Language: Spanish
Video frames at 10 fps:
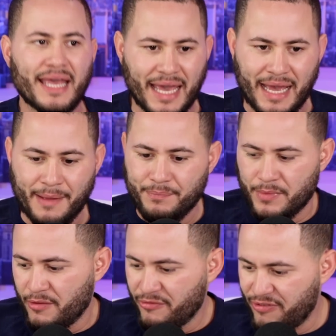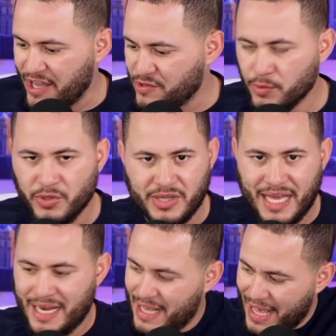que Facebook
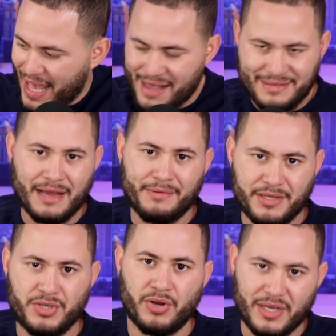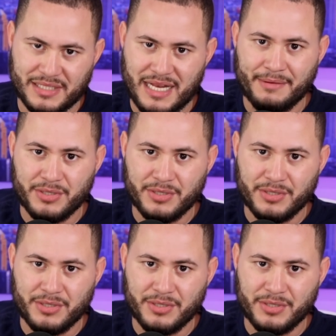tiene esta versión, que es la